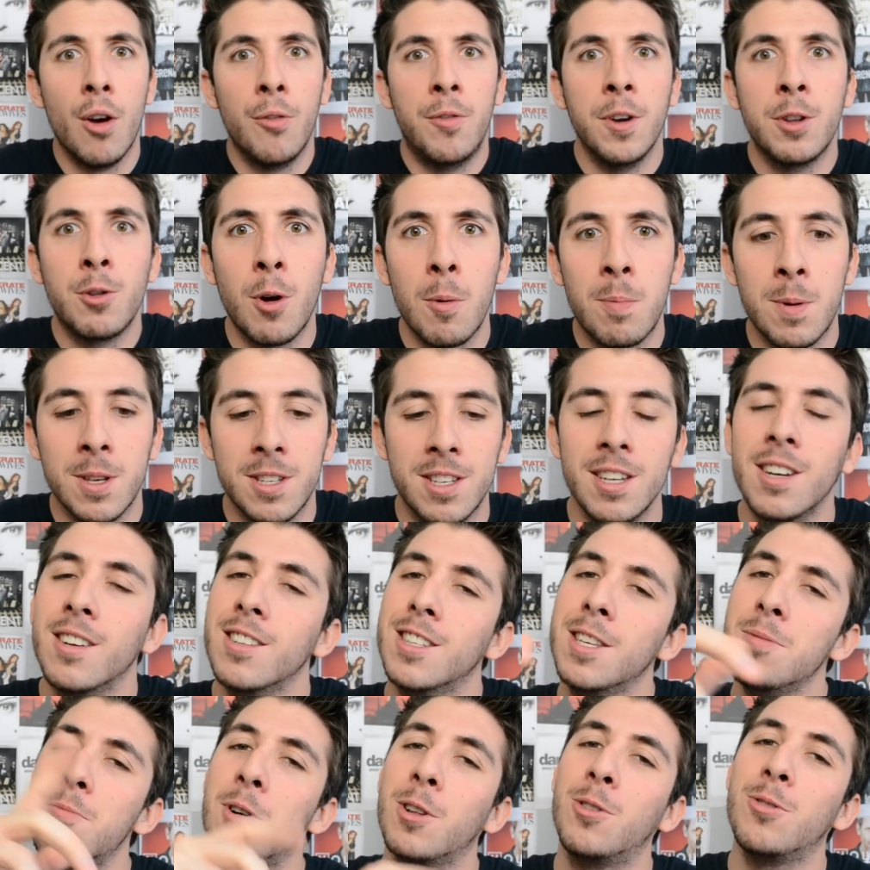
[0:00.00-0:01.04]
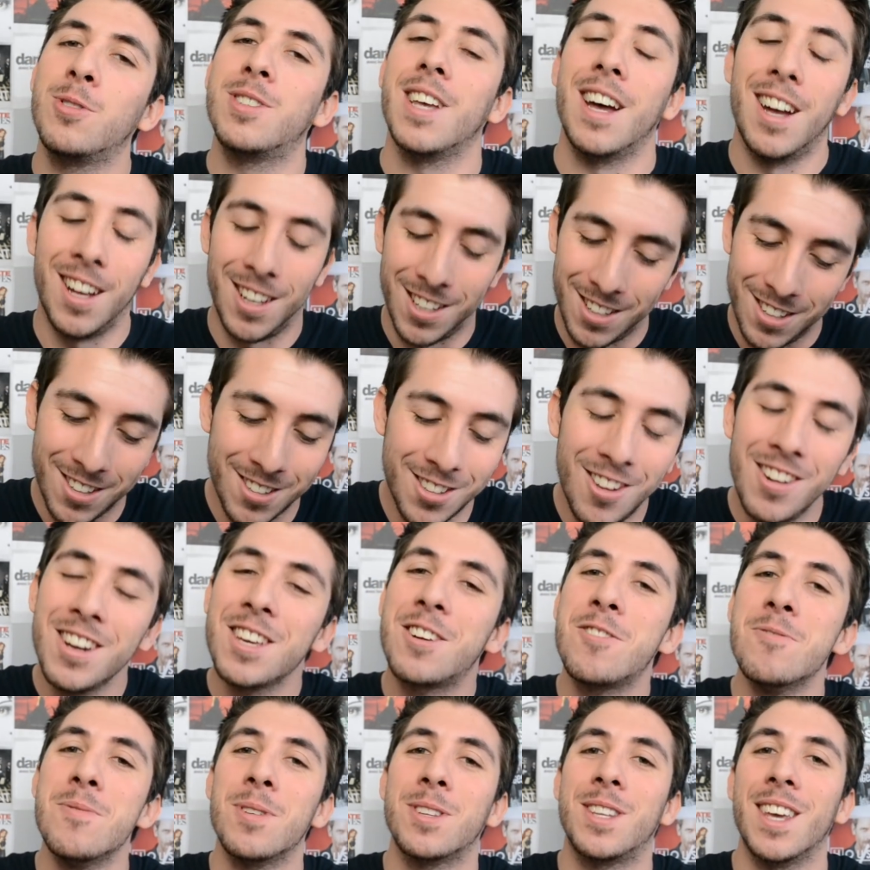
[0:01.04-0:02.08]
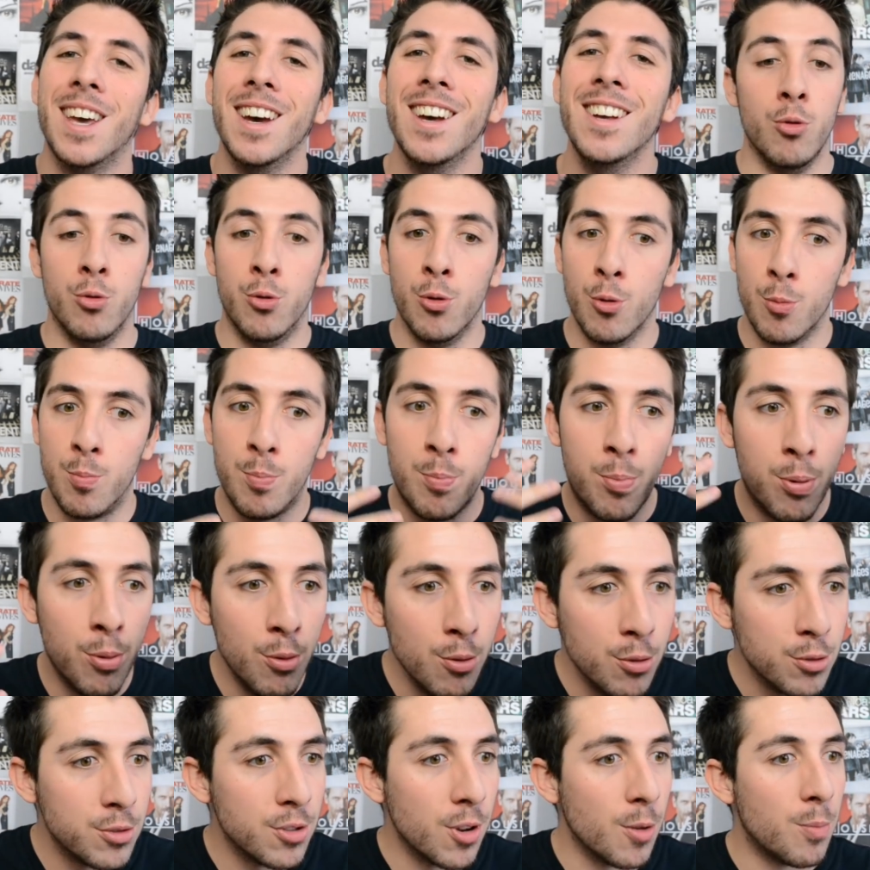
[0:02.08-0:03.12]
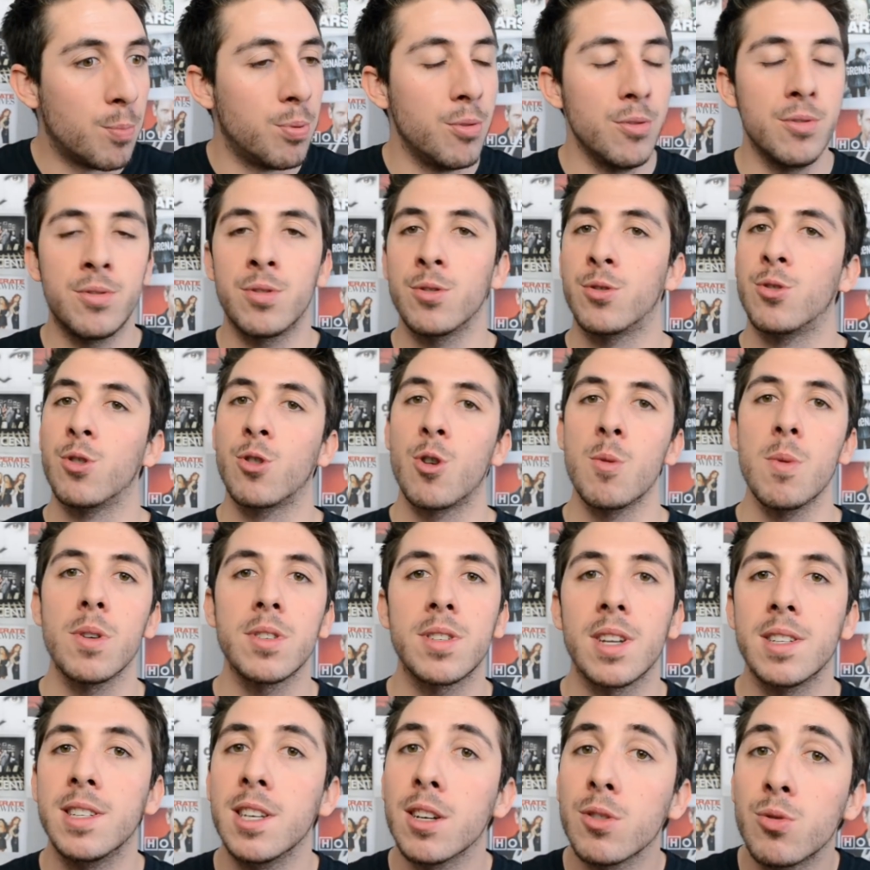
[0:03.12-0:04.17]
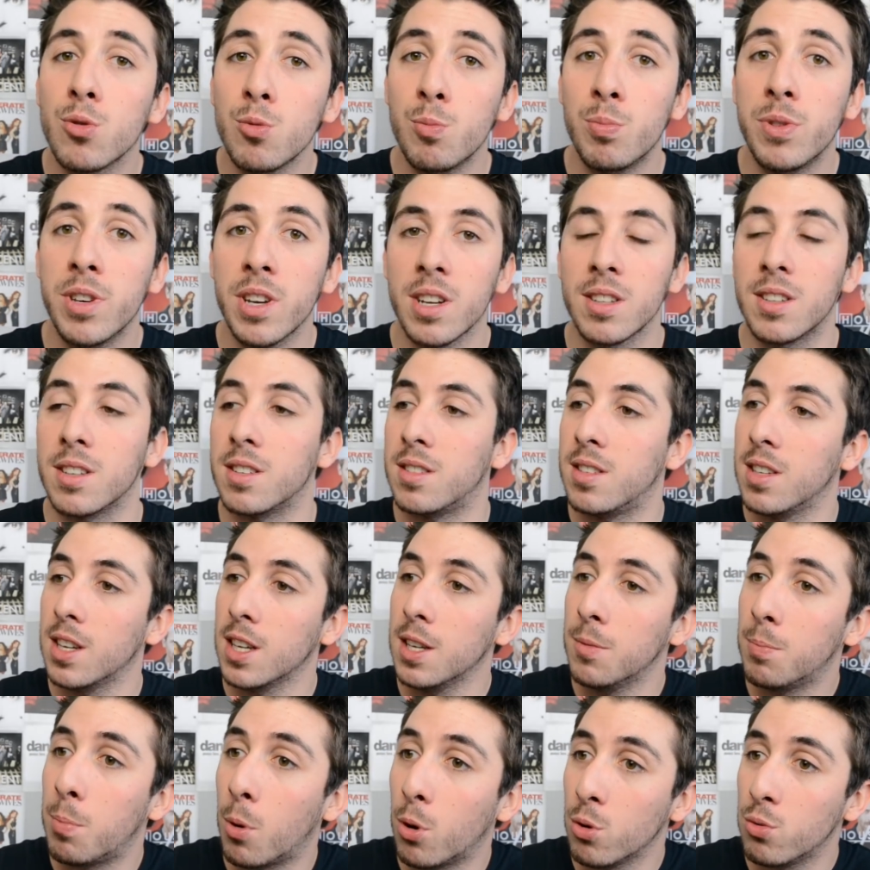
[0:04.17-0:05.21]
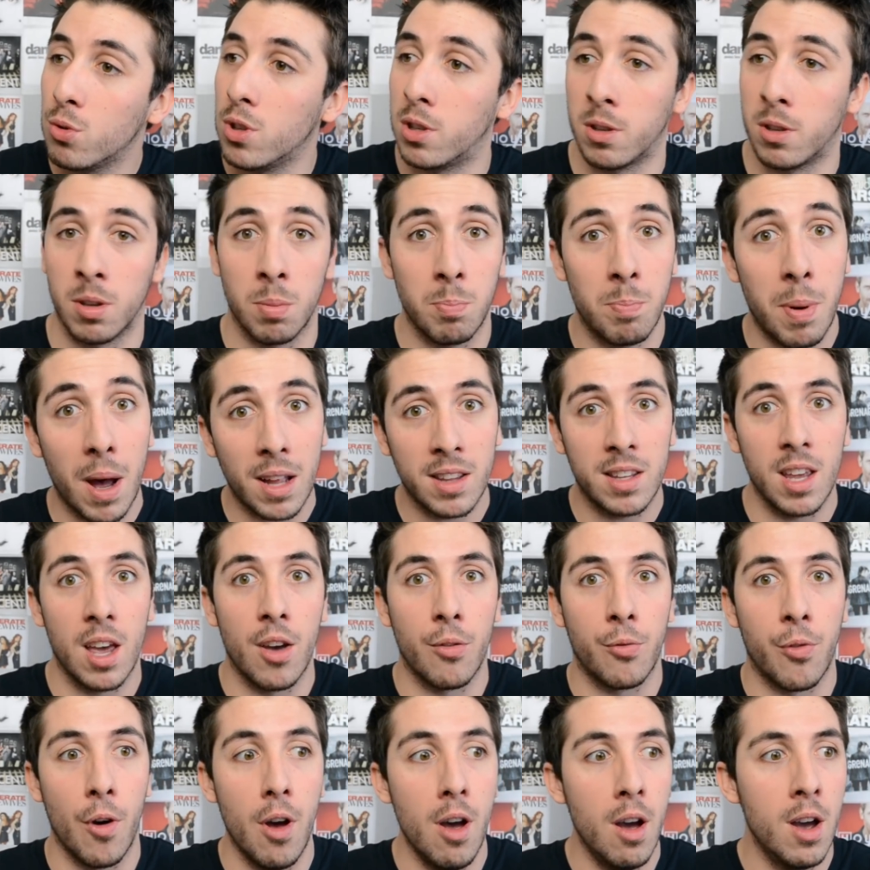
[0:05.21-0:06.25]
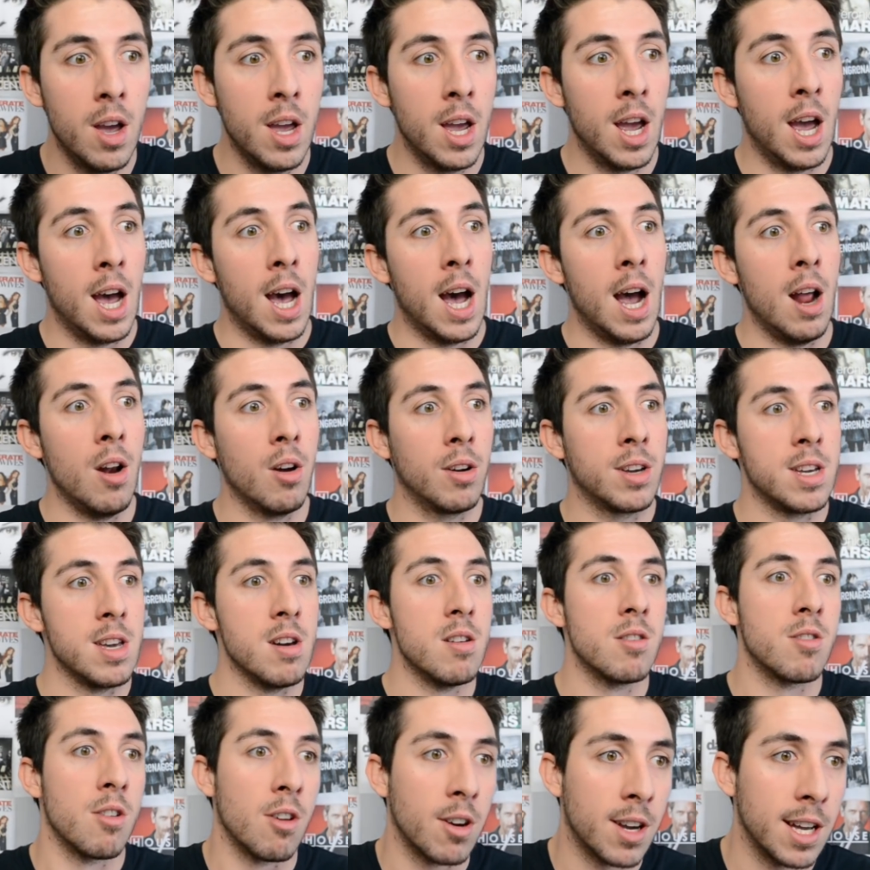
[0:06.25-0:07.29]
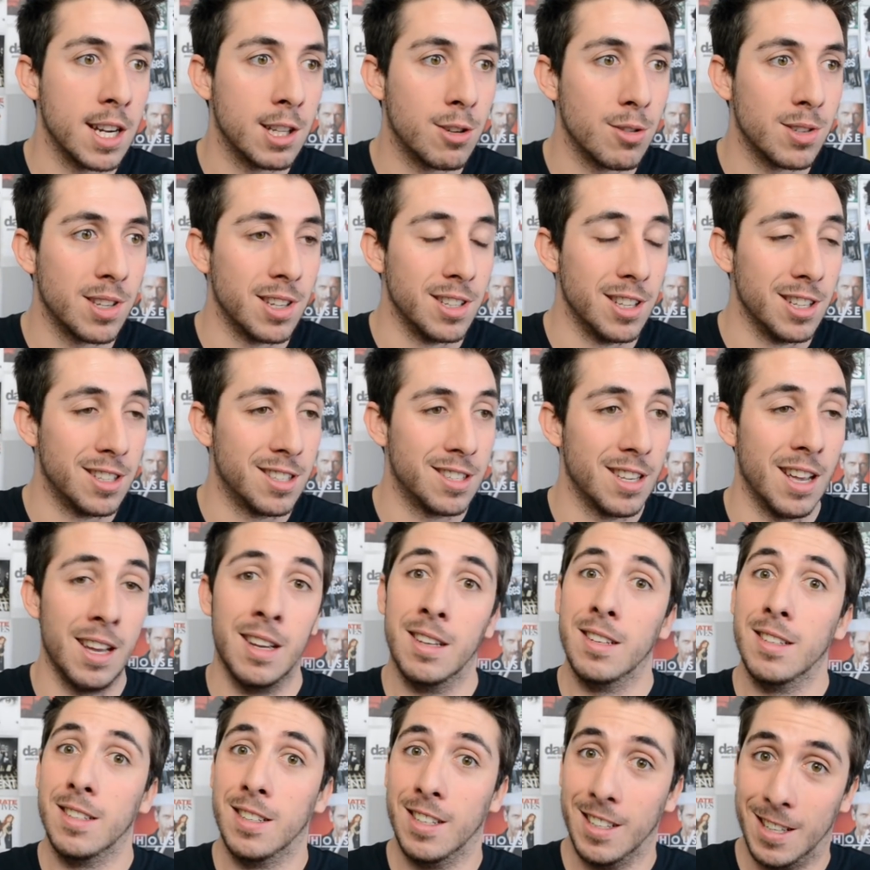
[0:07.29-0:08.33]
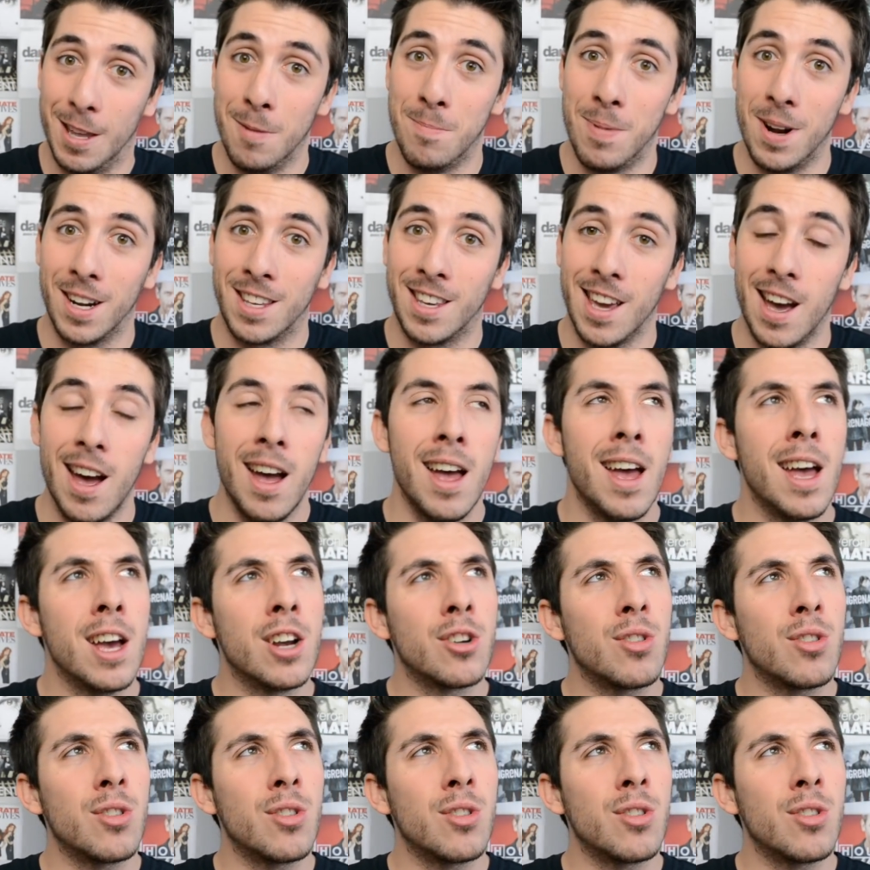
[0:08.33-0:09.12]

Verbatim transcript: Fais-toi plaisir, dis-moi tout ça dans les commentaires. De plus en plus, je commence à dire du bien des séries produites par TF1 alors qu'il y a encore quelques années de ça, c'était pas le cas.